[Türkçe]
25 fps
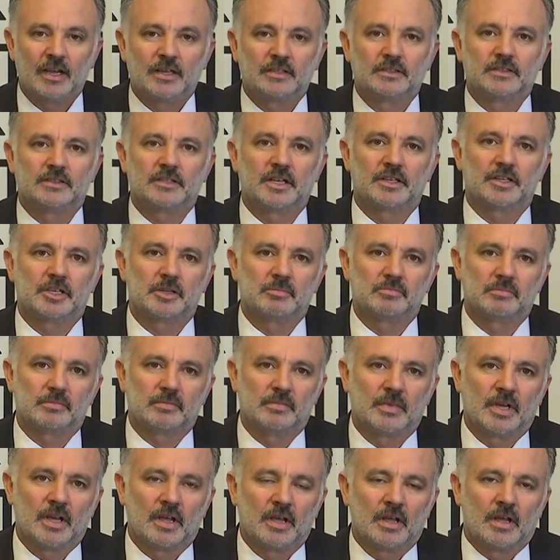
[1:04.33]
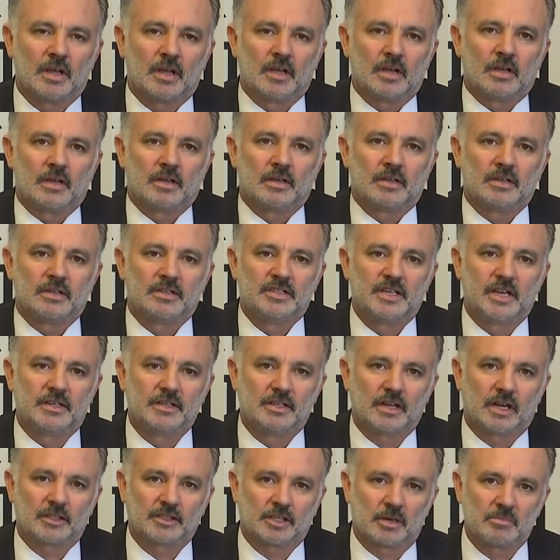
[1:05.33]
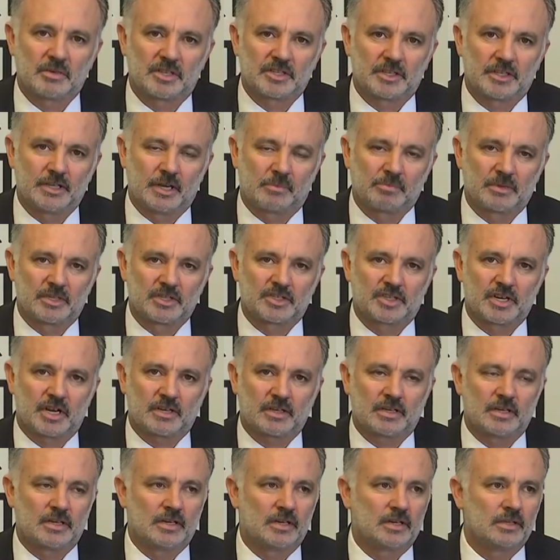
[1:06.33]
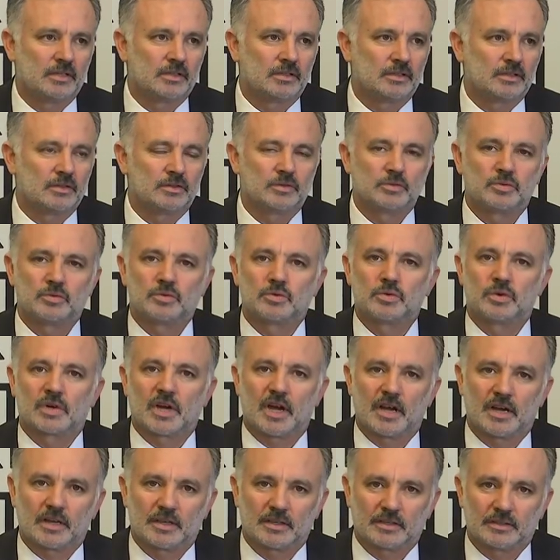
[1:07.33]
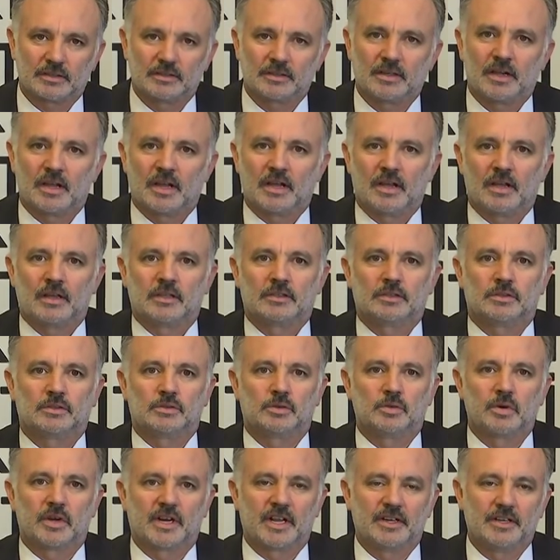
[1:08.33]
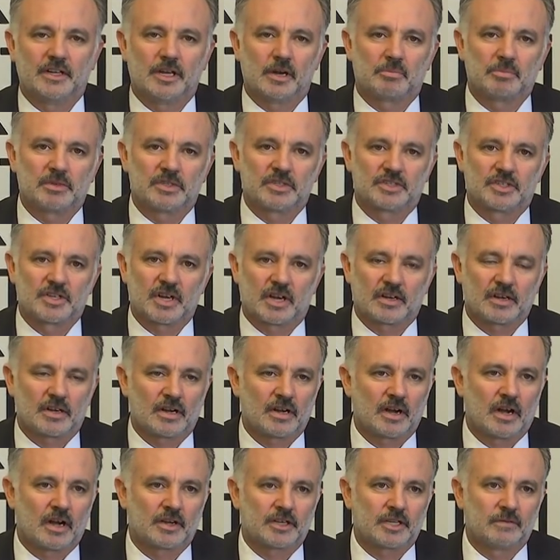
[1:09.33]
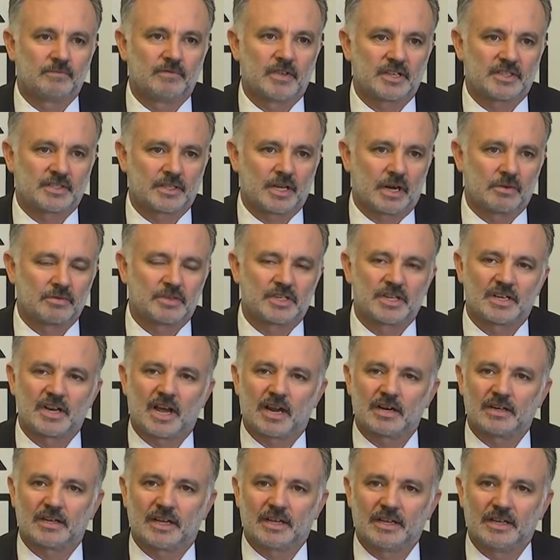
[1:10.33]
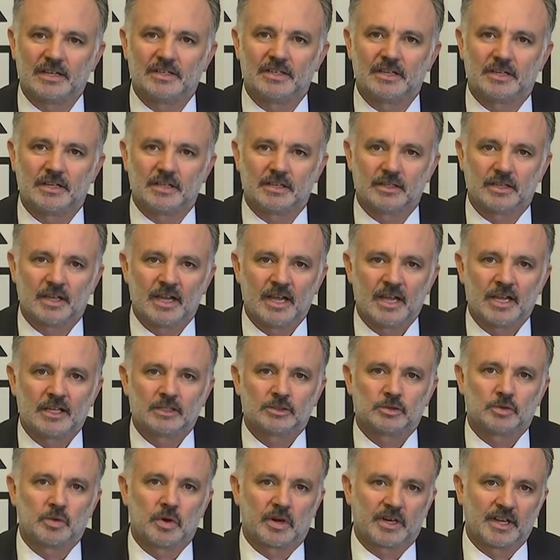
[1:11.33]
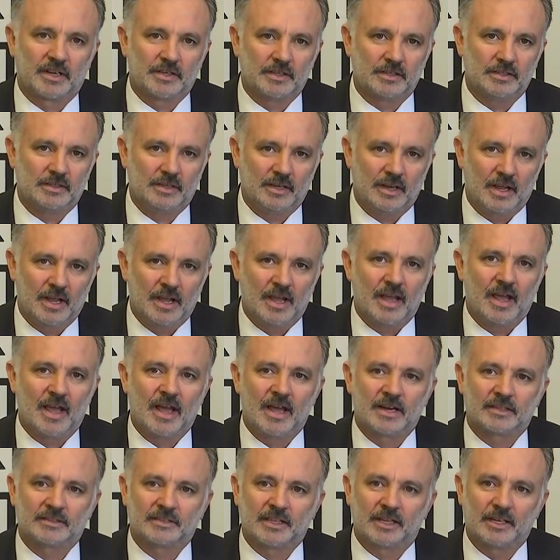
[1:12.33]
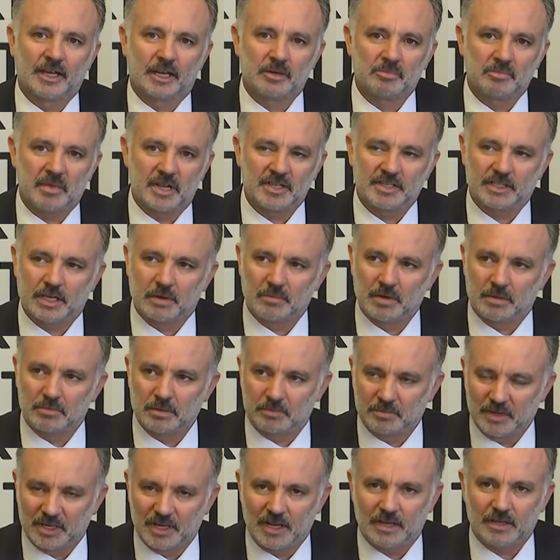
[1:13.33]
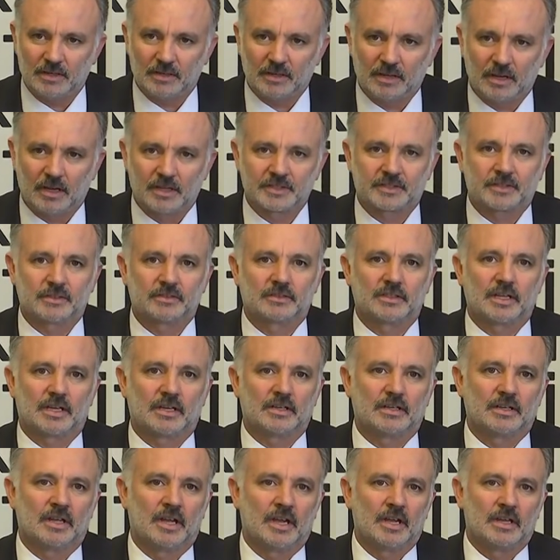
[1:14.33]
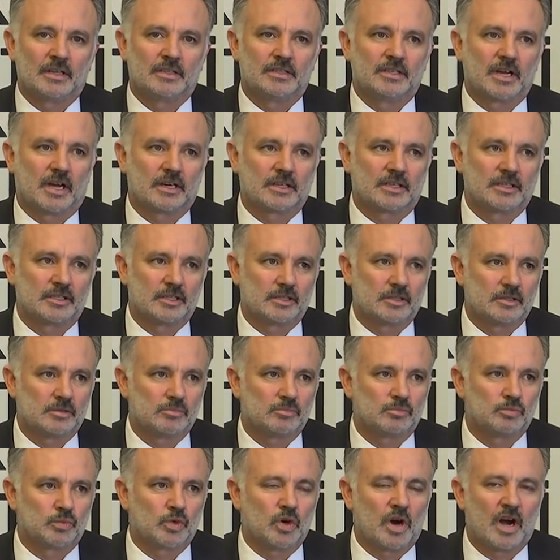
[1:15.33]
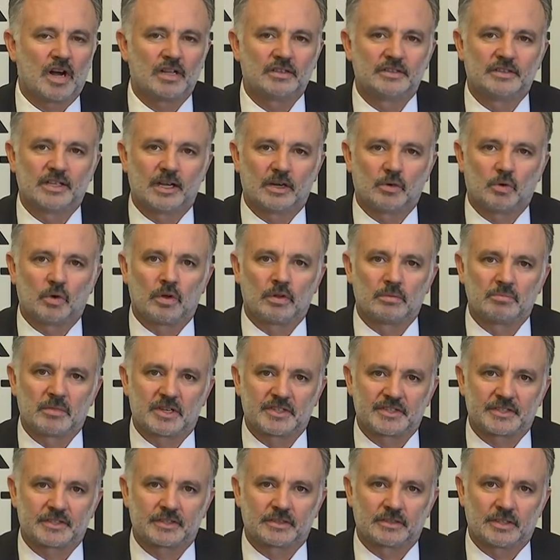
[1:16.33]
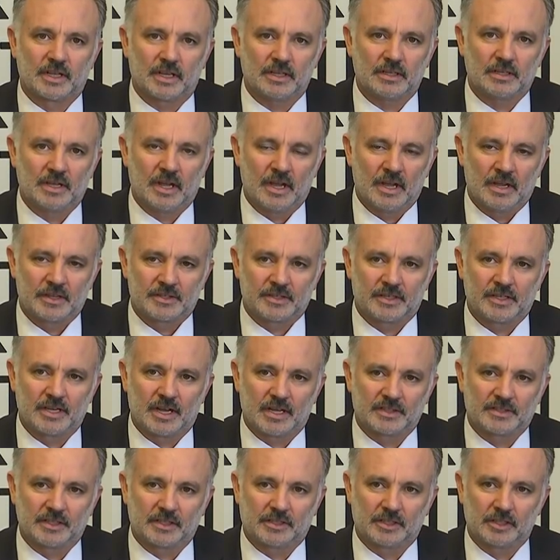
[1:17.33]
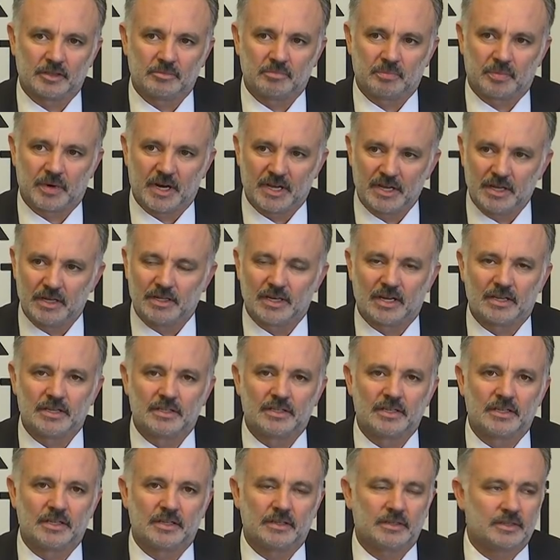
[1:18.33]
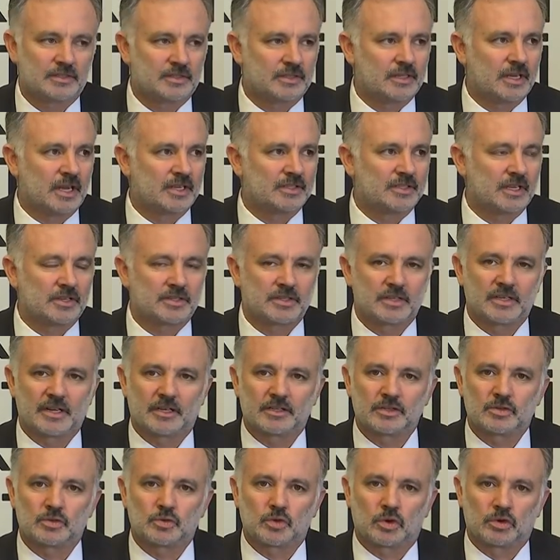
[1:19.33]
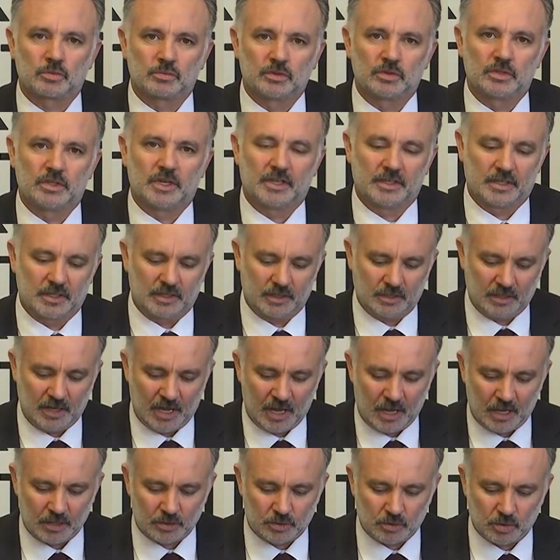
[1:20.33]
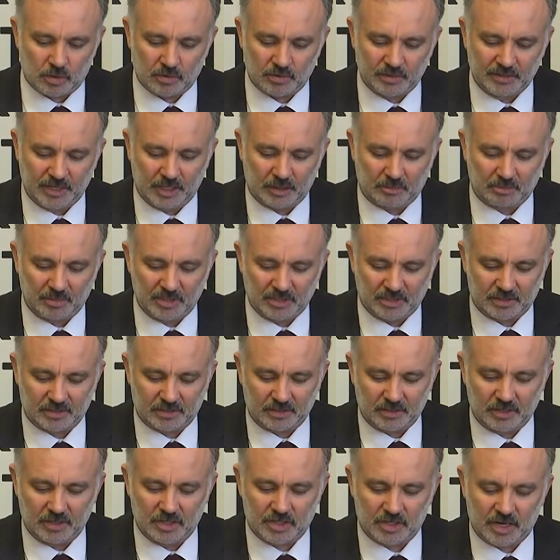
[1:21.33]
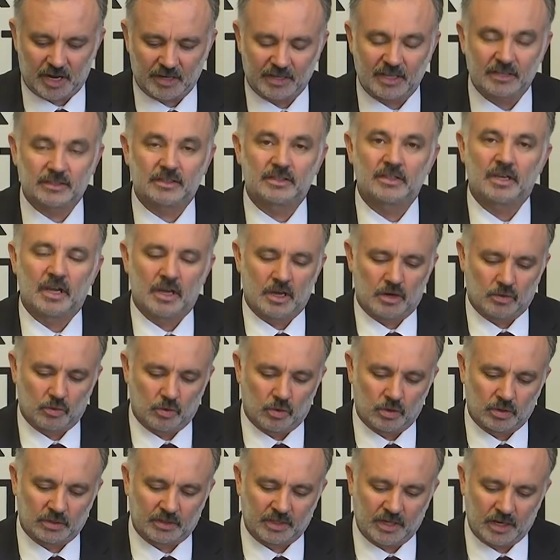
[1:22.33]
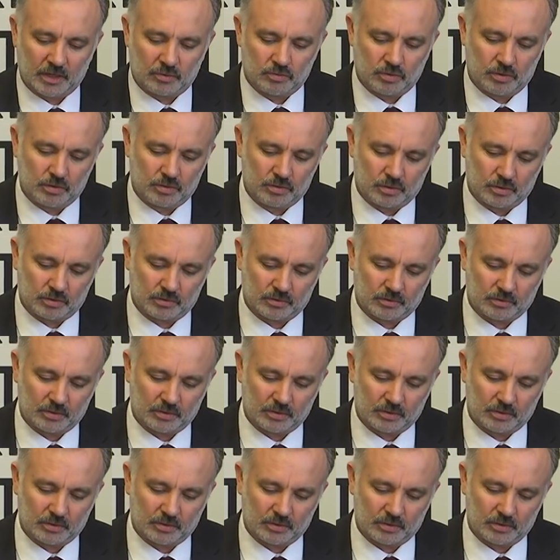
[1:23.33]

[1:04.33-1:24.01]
Nitekim yeni ataması yapılacak kura töreni yapılacak hakim ve savcılarla ilgili törenin ertelenme sebebi bile aslında yargının bu halde olmasında siyasetin payıyla ilgili, siyasetçilerin sorumluluğuyla ilgili çok net bir işaret ortaya koyuyor.